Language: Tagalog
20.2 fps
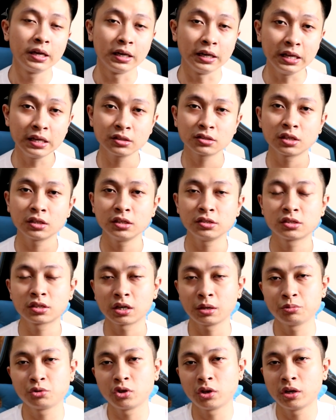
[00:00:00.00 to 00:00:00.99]
link sa
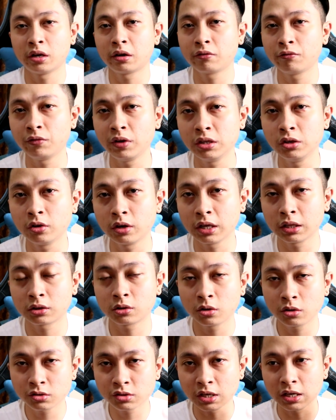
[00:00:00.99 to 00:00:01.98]
description ng video na
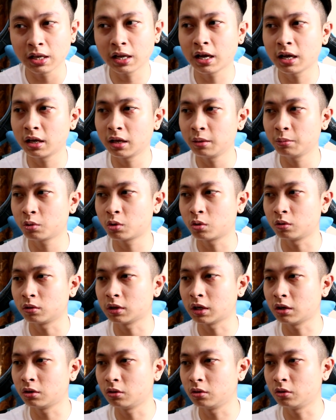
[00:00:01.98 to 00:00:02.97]
ito sa ilalim
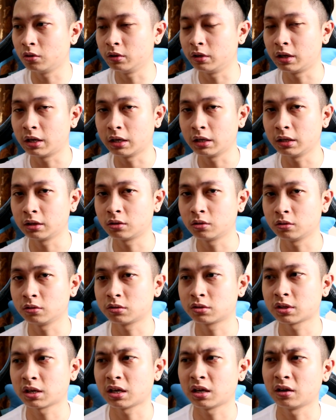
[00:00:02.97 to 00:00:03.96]
kung nanonood ka
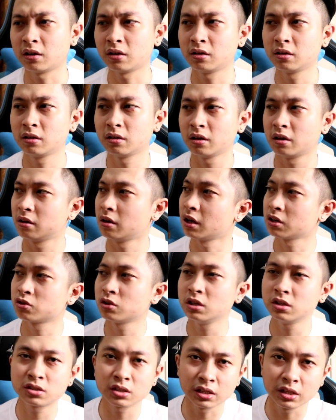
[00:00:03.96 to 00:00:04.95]
nito sa
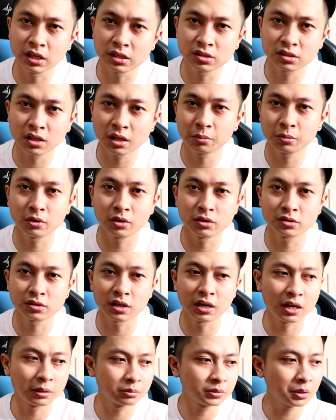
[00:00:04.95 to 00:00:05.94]
actually sa desktop or
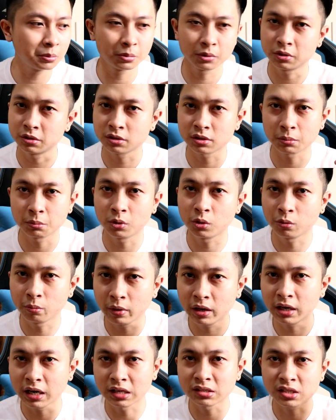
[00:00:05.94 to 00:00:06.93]
sa laptop or sa
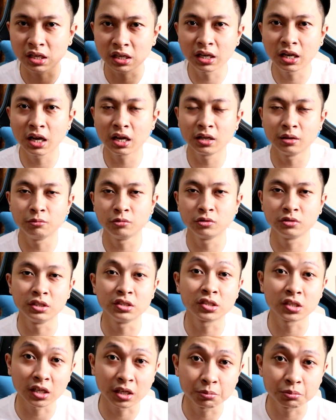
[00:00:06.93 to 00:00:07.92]
mobile nasa ilalim yung
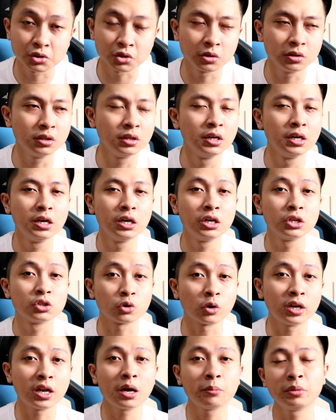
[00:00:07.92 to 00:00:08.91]
description
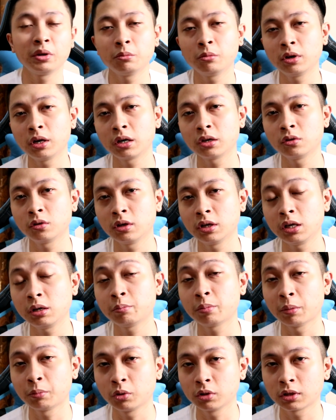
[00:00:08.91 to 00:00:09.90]
so hanapin mo lang yung
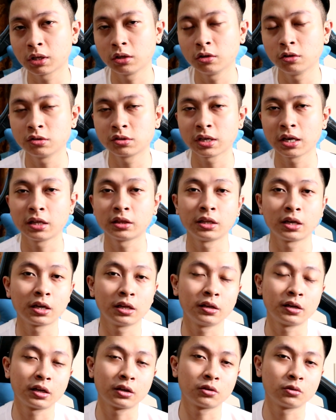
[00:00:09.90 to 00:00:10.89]
link papunta doon sa
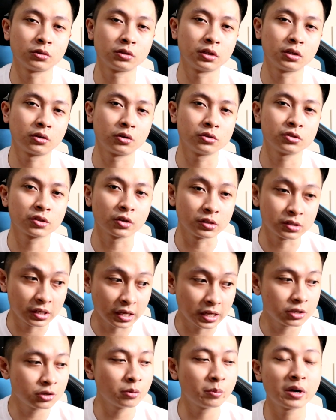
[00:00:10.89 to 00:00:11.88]
ethical recruiter course
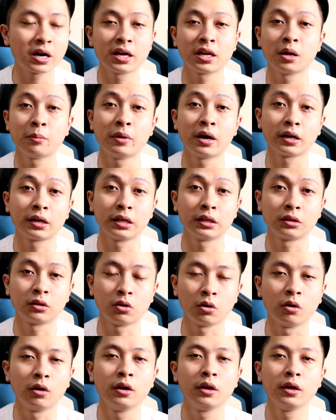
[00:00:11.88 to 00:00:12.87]
yan yung mga nabanggit
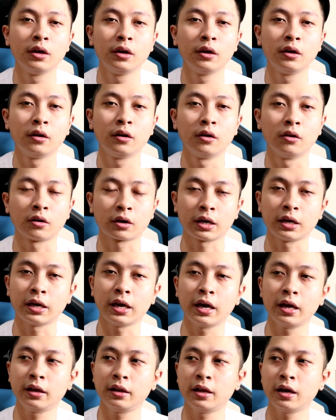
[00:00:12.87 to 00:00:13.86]
ko
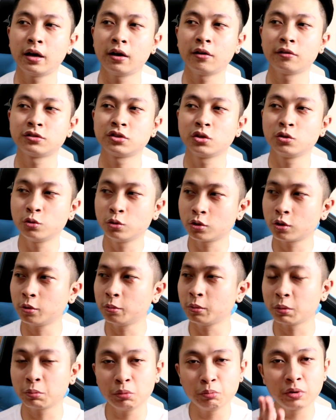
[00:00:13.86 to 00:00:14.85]
Okay, and uh, siguro
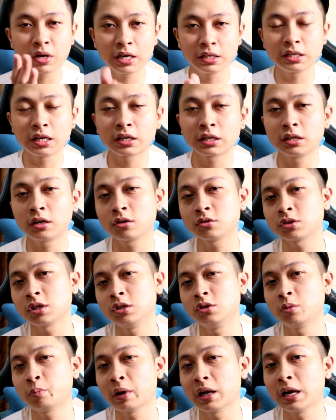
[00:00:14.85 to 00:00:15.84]
magbibigay na rin ako sa
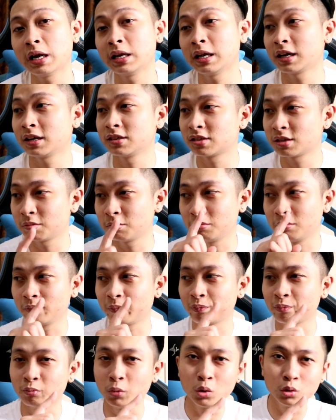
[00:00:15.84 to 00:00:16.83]
inyo pala ng
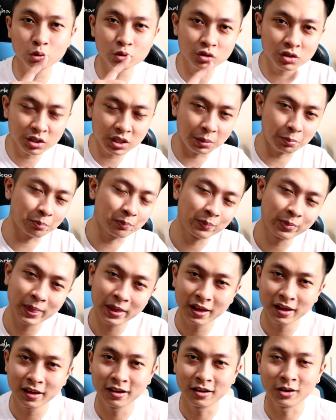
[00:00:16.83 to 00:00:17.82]
isang bonus tip.
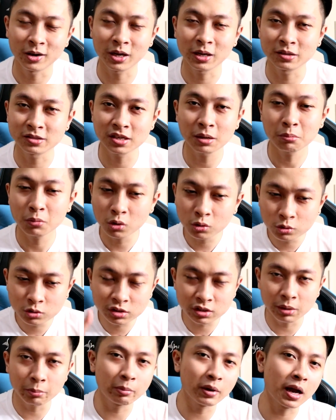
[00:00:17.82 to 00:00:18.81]
Okay, isang
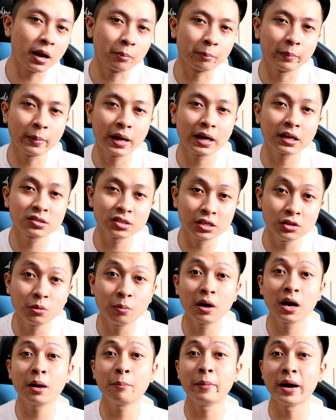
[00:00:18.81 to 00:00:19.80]
bonus tip lang para sa
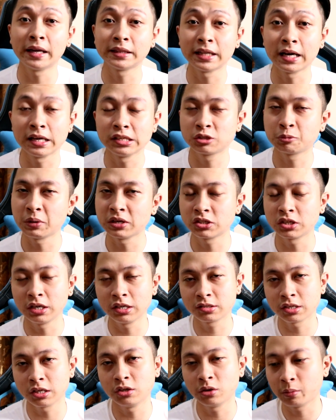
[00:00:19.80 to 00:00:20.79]
inyong mga bata,
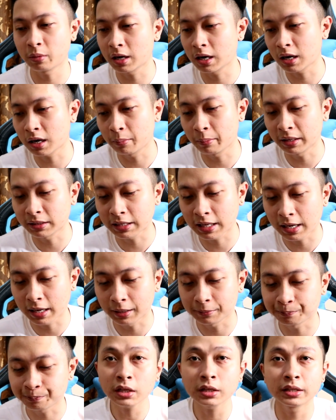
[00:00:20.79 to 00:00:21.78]
especially sa inyong mga
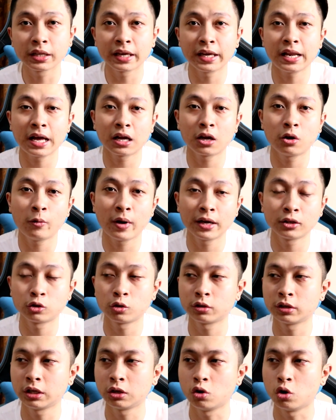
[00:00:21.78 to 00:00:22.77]
kabataan na ginagawa
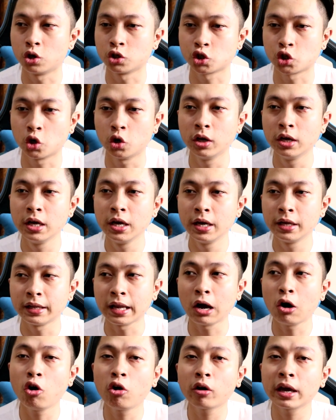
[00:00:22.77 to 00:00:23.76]
itong negosyo
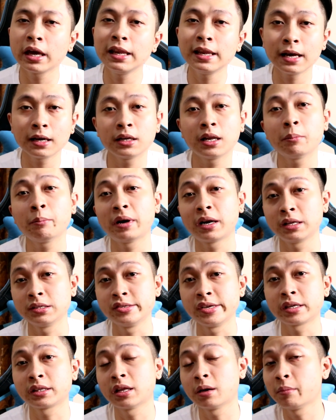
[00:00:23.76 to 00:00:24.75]
na okay lang na
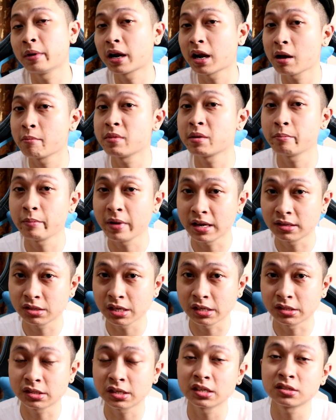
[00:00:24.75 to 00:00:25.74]
ma-reject ng maraming
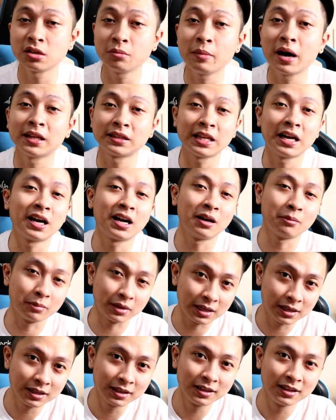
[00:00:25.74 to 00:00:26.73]
beses kasi bata ka
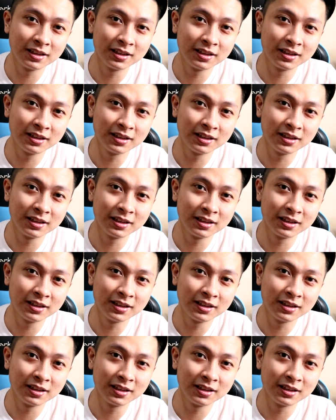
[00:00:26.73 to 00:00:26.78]
pa.